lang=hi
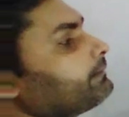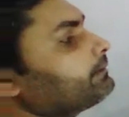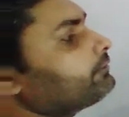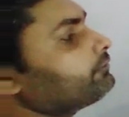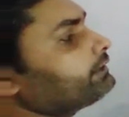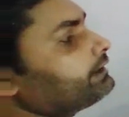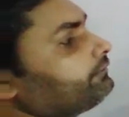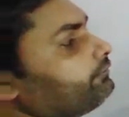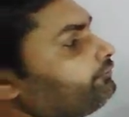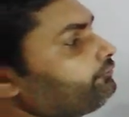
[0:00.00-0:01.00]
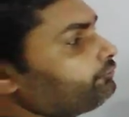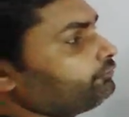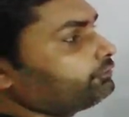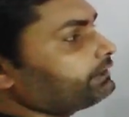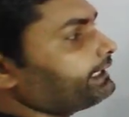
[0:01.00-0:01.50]
प्राइम नंबर होते हैं टू
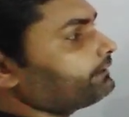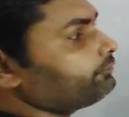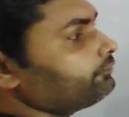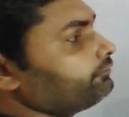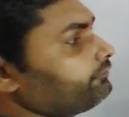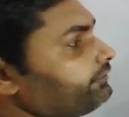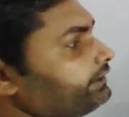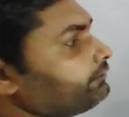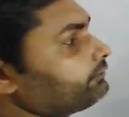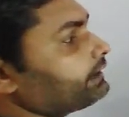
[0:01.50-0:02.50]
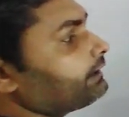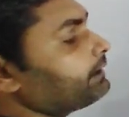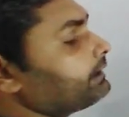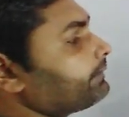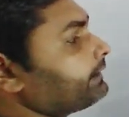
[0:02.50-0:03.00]
होता है एक तो थ्री होता है
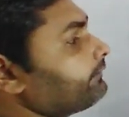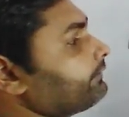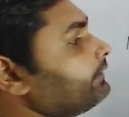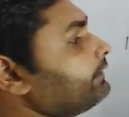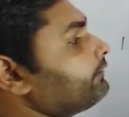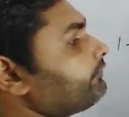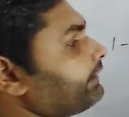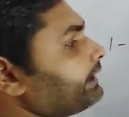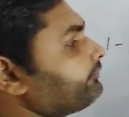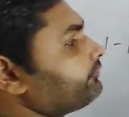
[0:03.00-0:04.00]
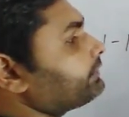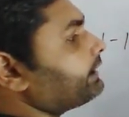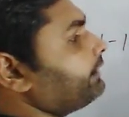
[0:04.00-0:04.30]
हमारे पास फाइव होता